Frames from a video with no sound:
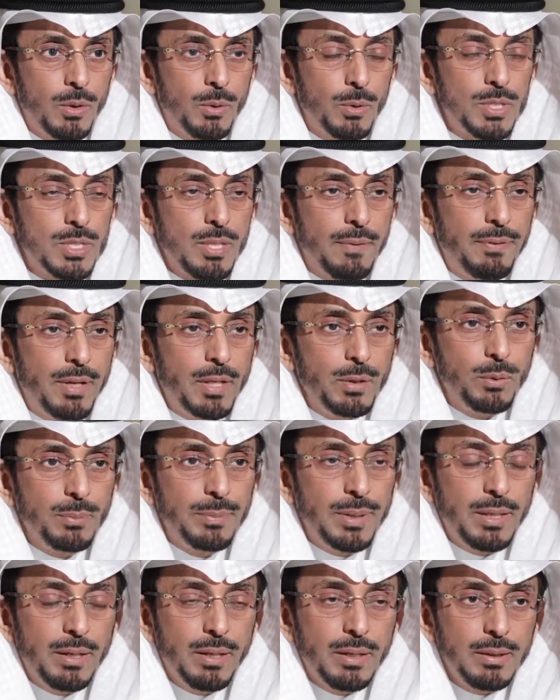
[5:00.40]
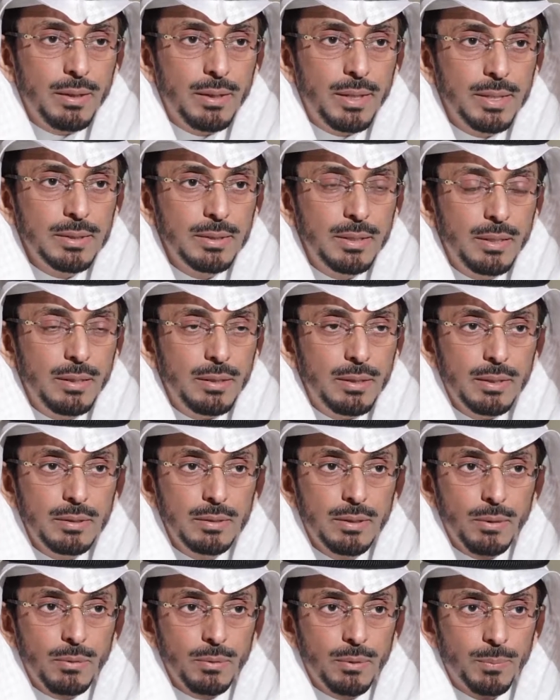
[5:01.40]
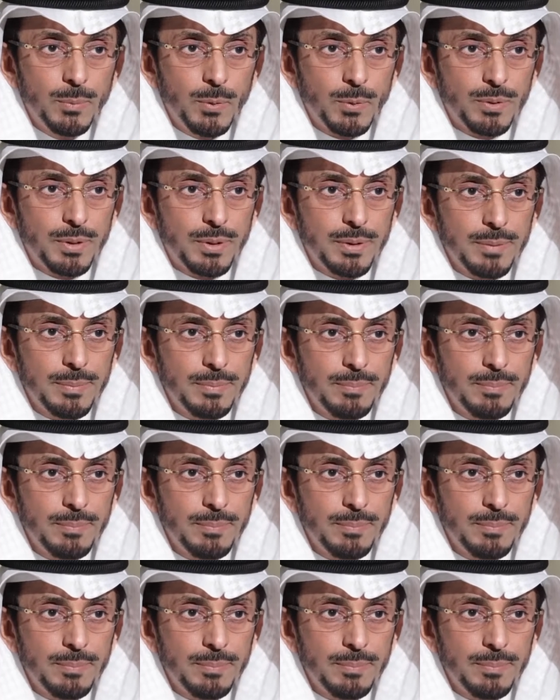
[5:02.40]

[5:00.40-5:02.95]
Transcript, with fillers: يستفاد من هذا الحديث عده امور